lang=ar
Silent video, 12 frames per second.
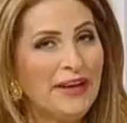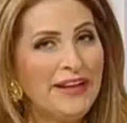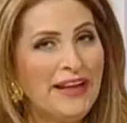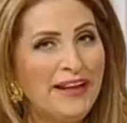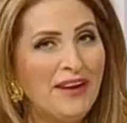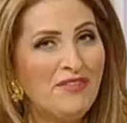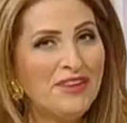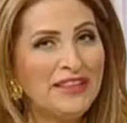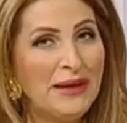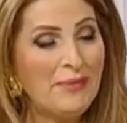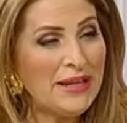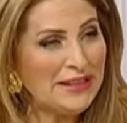احنا هلا في
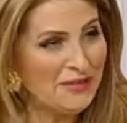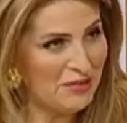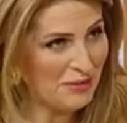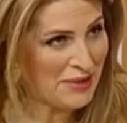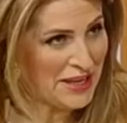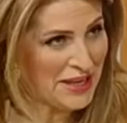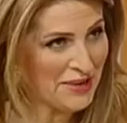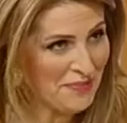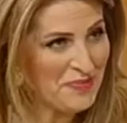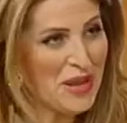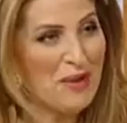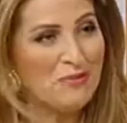عندنا ماده فيلميه
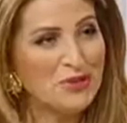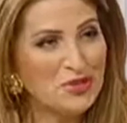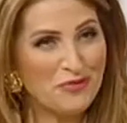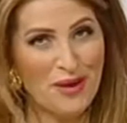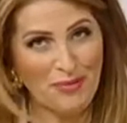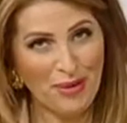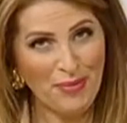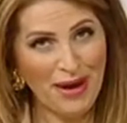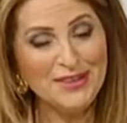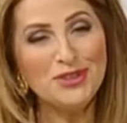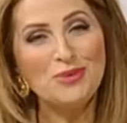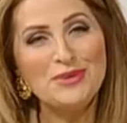بنشوفها مع
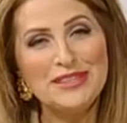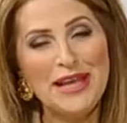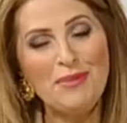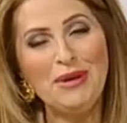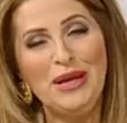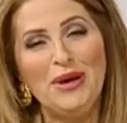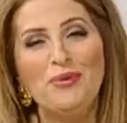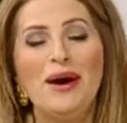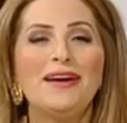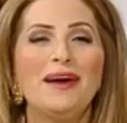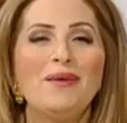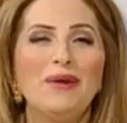بعض وبنتابع
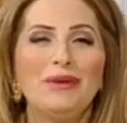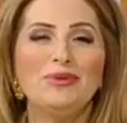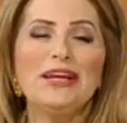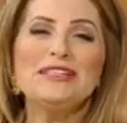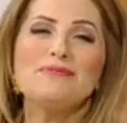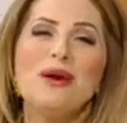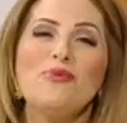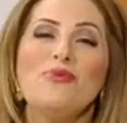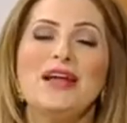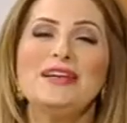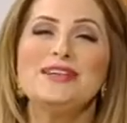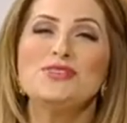حوارنا مع الملازم
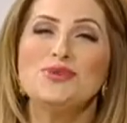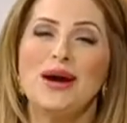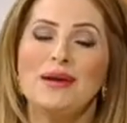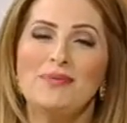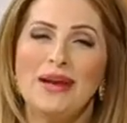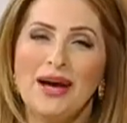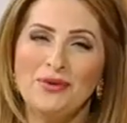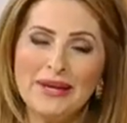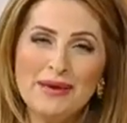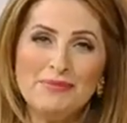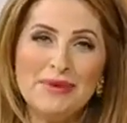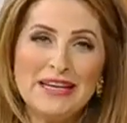اول سهى
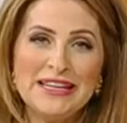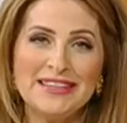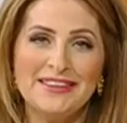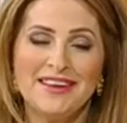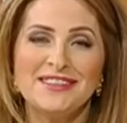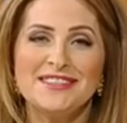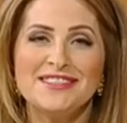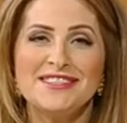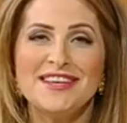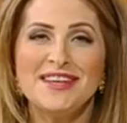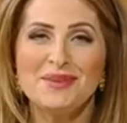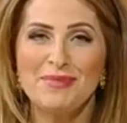البلاونه من اداره
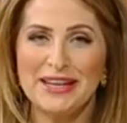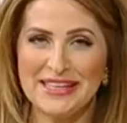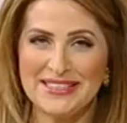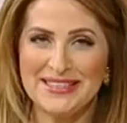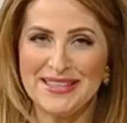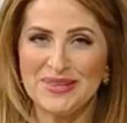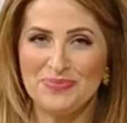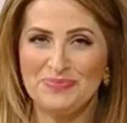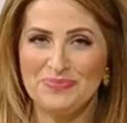السير المركزيه